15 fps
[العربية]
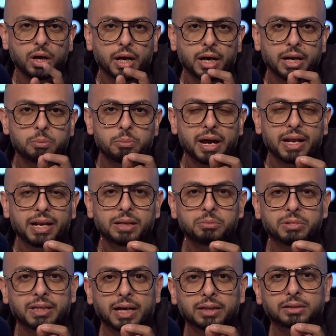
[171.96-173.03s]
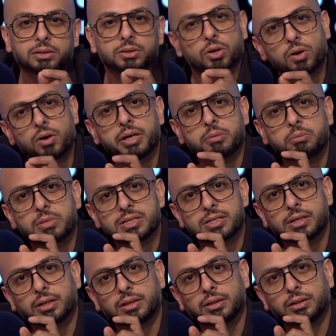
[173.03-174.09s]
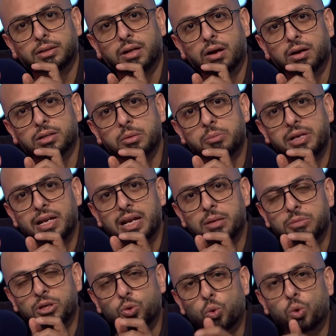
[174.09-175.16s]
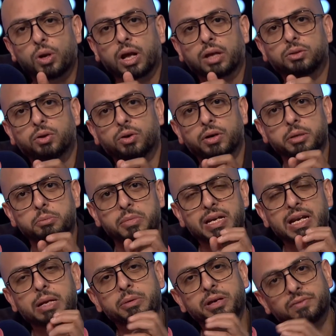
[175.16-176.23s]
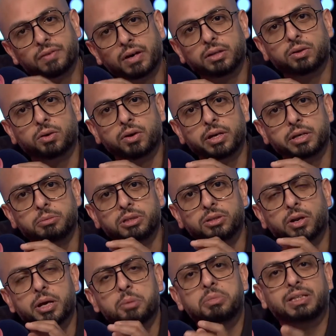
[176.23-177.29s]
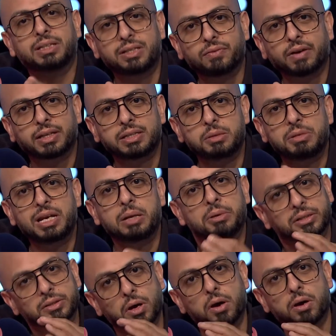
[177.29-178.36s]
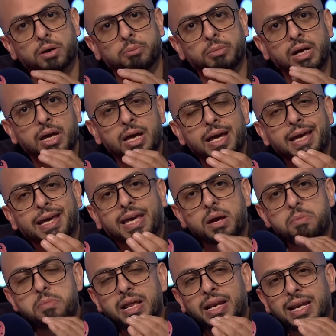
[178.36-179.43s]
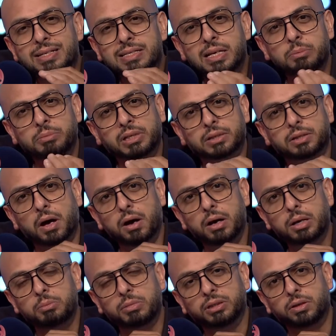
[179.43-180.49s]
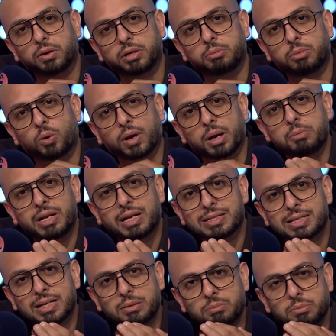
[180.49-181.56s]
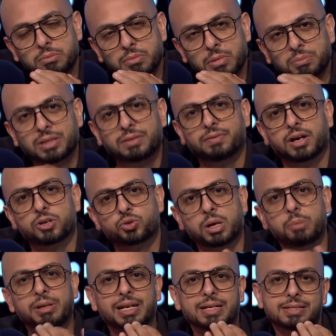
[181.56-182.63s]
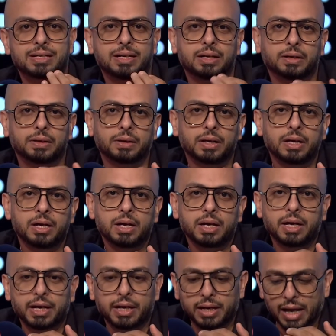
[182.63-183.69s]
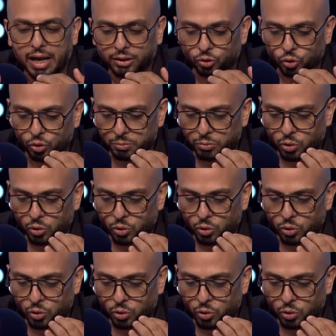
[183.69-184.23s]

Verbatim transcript: البيانات بتاعه الضرايب مثلا النهارده مين اللي بيجوجل على الضرايب مين اللي بيدفع ضرايب الضرايب بتدفع قد إيه؟ مين اللي بيتهرب كم من الناس اللي بتتهرب من الضريبه وكم من الناس اللي ما بتدفعش وكم من الناس اللي, اللي عندهم